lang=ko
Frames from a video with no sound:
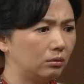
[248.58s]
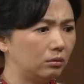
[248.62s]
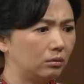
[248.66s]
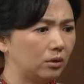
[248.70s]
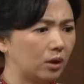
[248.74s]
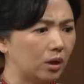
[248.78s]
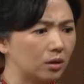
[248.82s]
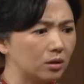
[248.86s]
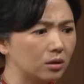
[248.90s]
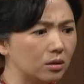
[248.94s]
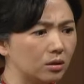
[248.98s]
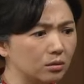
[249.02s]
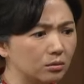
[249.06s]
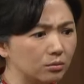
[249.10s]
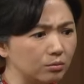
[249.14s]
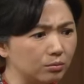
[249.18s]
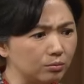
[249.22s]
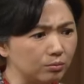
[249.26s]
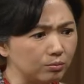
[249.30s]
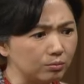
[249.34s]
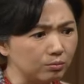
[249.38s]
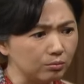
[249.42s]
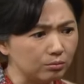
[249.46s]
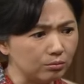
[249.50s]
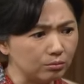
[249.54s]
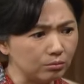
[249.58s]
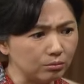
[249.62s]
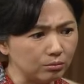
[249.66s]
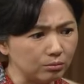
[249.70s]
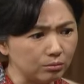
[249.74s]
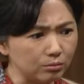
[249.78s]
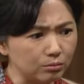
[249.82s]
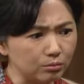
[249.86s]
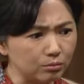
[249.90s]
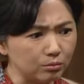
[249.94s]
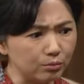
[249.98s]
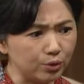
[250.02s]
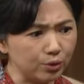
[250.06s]
당신
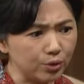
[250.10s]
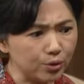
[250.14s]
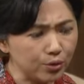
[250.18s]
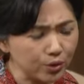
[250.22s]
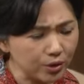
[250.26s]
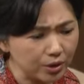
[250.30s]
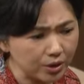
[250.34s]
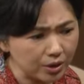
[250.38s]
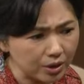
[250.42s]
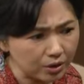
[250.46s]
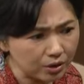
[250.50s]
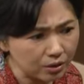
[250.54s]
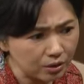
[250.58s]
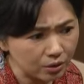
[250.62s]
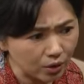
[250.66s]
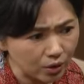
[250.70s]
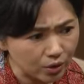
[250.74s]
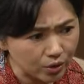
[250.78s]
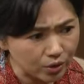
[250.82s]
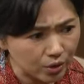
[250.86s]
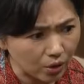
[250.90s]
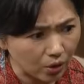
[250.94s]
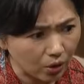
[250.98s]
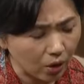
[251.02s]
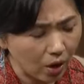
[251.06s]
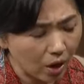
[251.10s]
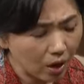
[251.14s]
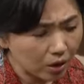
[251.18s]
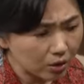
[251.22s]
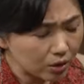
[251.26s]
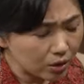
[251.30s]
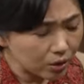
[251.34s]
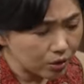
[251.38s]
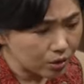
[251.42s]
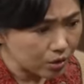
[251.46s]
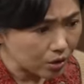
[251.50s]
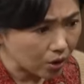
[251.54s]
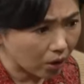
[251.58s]
무슨 일이 있는 거죠?
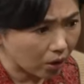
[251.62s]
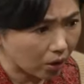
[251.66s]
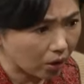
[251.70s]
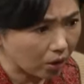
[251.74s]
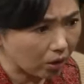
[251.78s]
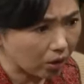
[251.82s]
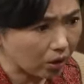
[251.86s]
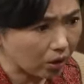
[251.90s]
그렇죠?